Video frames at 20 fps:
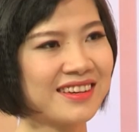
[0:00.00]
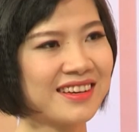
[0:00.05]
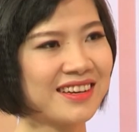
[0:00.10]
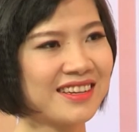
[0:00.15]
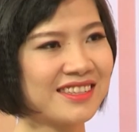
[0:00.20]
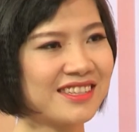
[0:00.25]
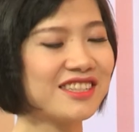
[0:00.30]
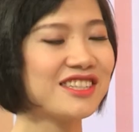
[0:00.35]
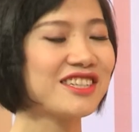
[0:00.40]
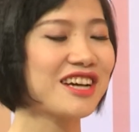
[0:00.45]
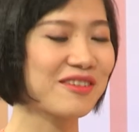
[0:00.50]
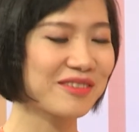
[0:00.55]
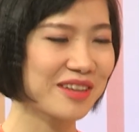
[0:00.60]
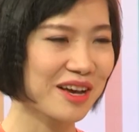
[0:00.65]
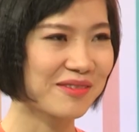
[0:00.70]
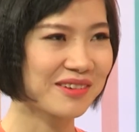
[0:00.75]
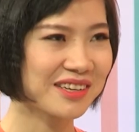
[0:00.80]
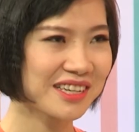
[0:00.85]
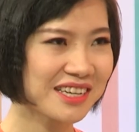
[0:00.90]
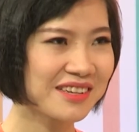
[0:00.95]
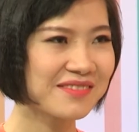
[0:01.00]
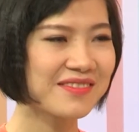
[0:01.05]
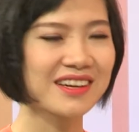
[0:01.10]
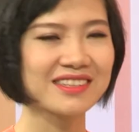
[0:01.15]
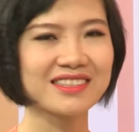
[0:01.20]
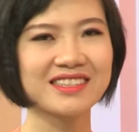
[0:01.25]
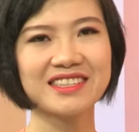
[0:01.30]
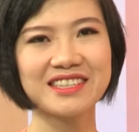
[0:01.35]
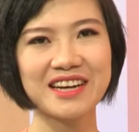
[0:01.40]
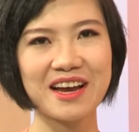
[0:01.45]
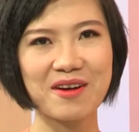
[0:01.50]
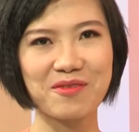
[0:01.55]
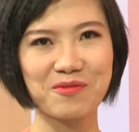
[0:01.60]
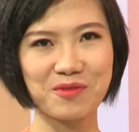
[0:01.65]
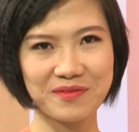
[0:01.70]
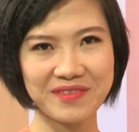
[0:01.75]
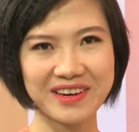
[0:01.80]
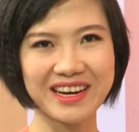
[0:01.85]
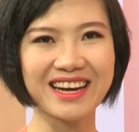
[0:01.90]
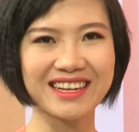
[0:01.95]
Xin chào Thảo Ly và xin chào
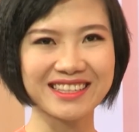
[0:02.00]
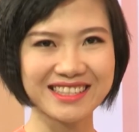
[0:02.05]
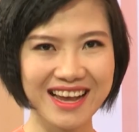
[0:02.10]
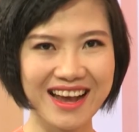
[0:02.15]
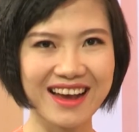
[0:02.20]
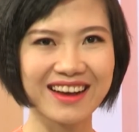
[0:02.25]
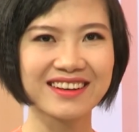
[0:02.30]
quý vị khán giả.